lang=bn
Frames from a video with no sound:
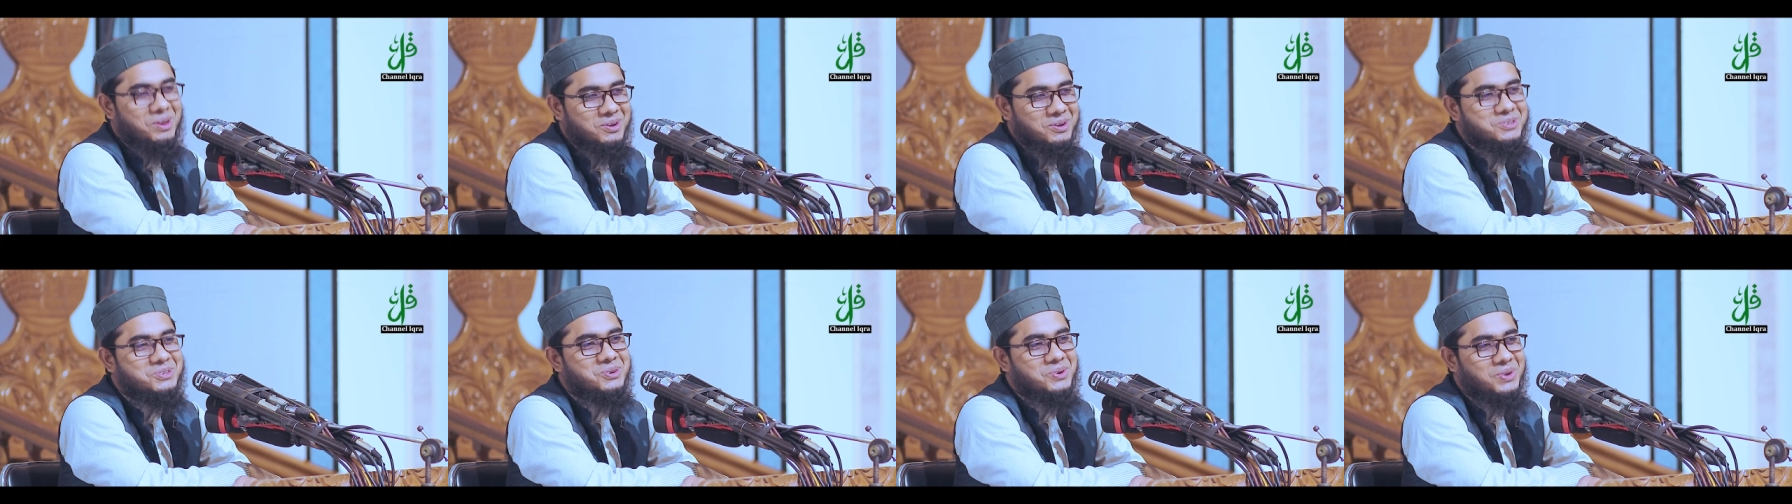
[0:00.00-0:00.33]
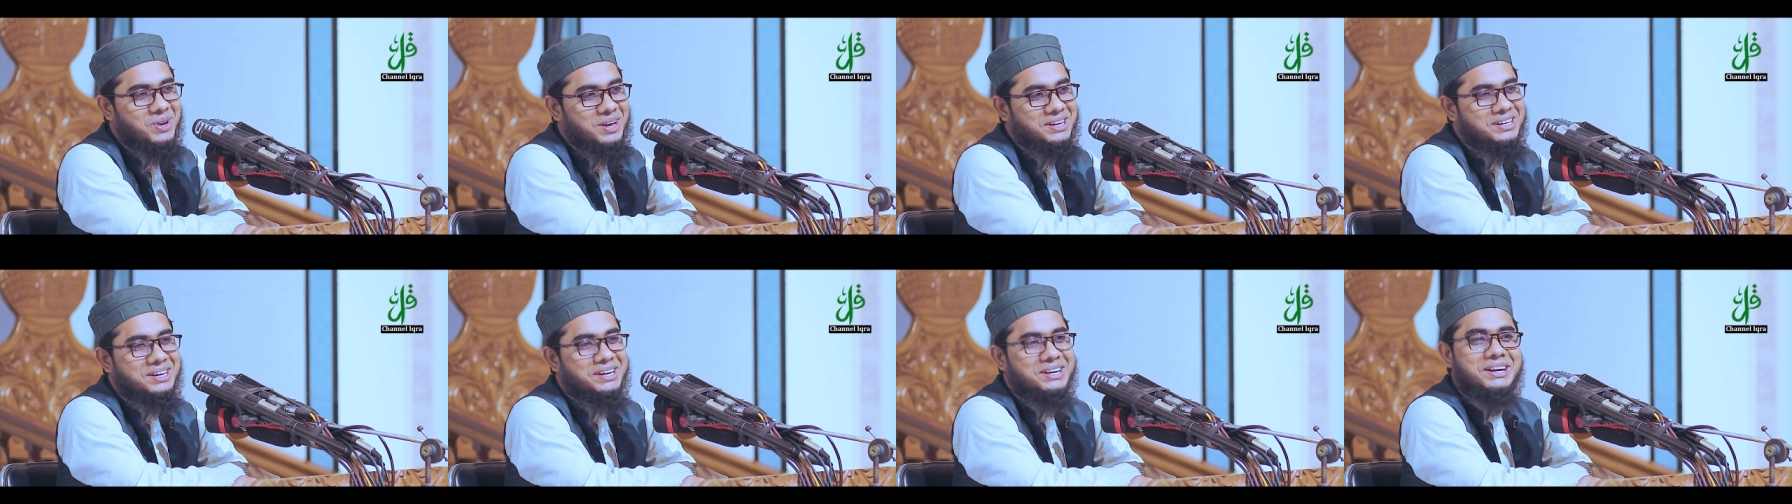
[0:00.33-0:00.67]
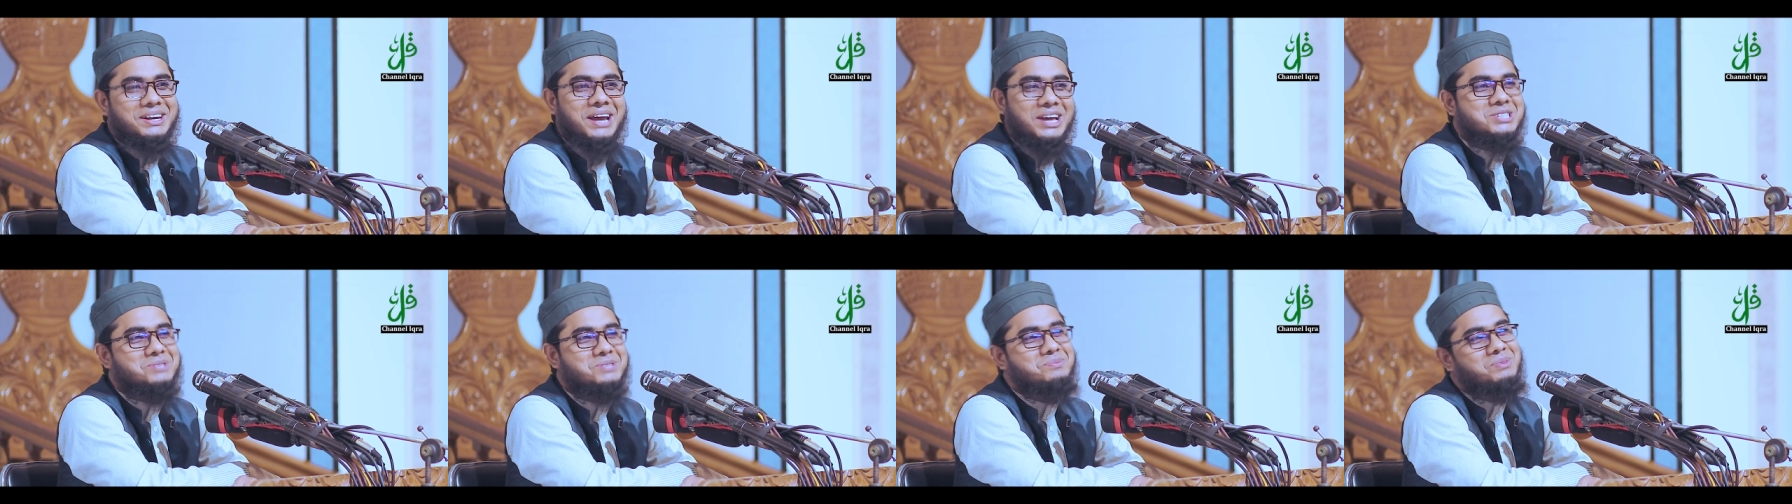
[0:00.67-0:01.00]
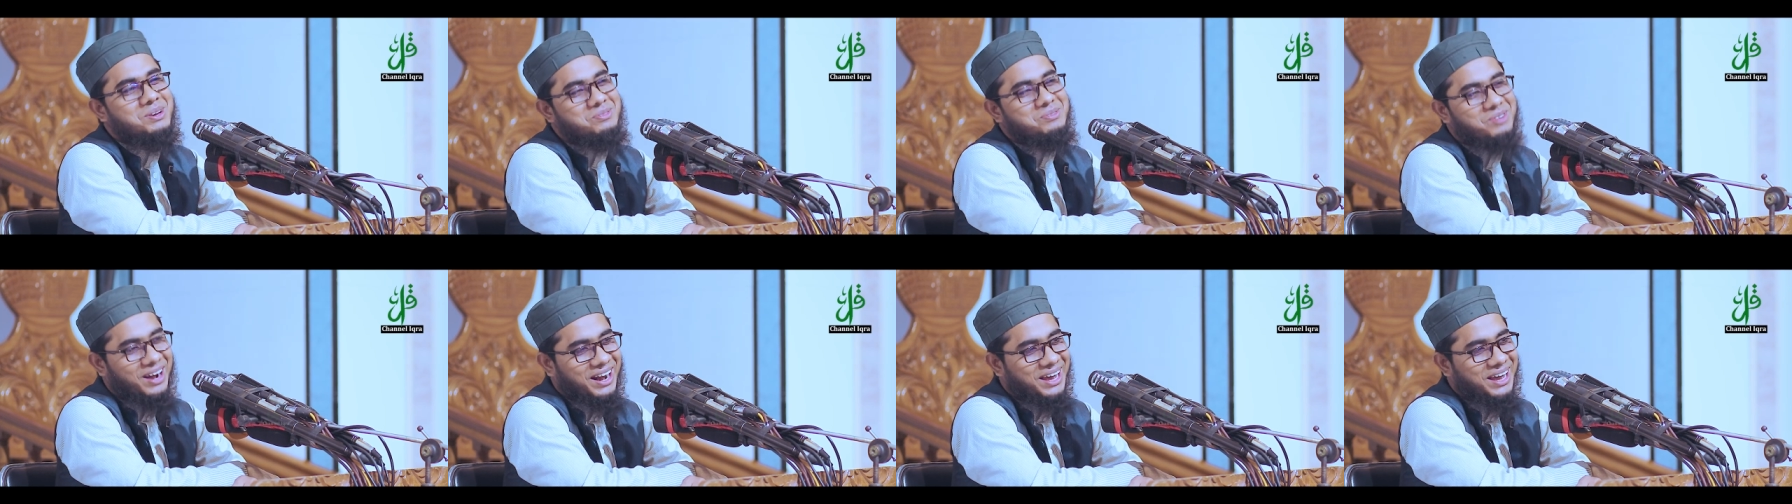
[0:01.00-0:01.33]
মানুষ হইলে এটা
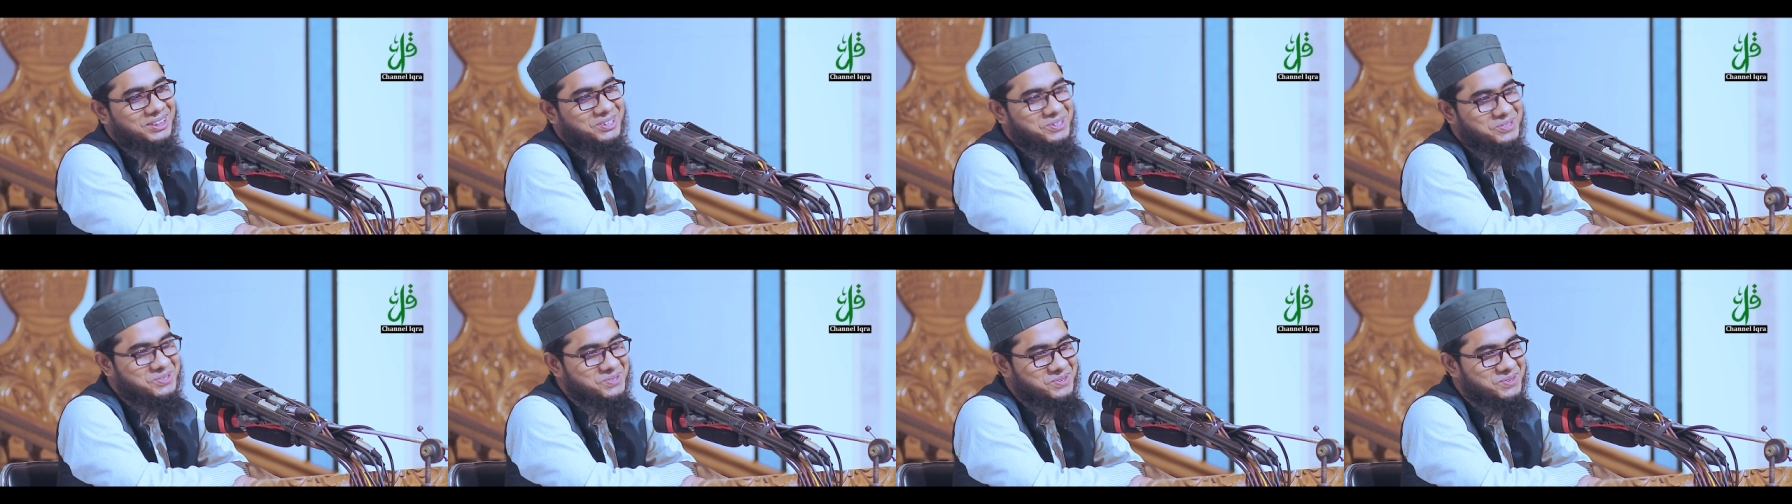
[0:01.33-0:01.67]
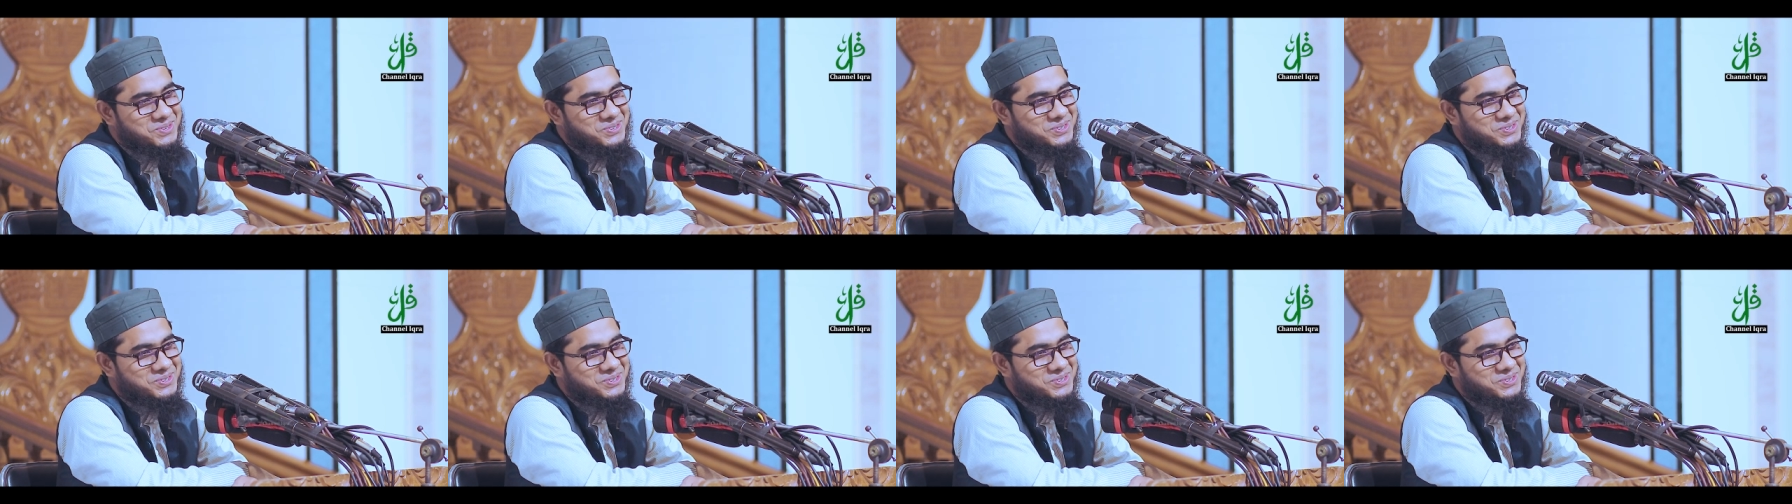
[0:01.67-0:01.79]
ডাস্টবিনে ফালায় দিত